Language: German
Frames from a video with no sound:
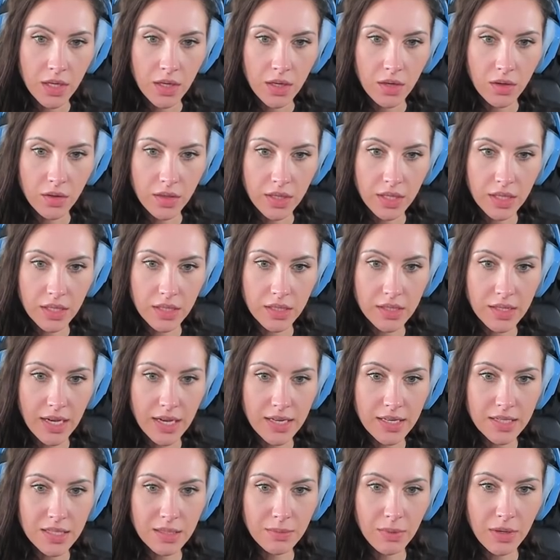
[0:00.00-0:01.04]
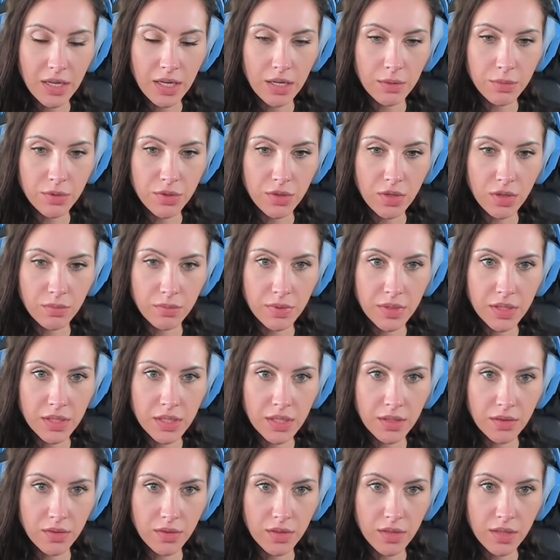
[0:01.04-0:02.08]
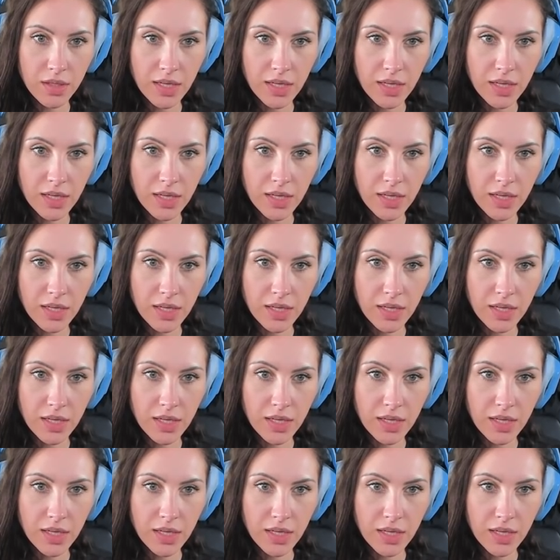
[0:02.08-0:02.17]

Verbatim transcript: Okay, ich kann das aber, glaube ich, kombinieren, oder?